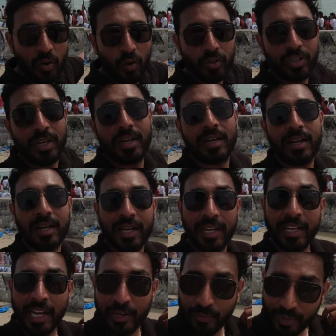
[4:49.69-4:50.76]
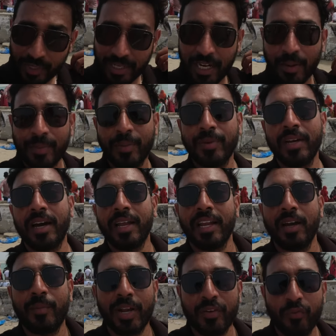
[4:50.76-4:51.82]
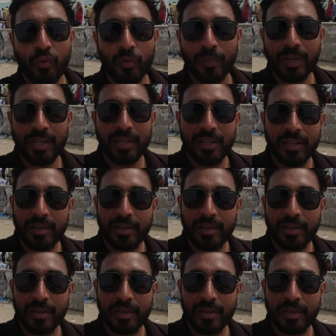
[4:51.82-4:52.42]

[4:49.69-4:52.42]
और श्रीलंका के ही नेटवर्क यहाँ पे अभी आ रहे हैं हमारे फ़ोन में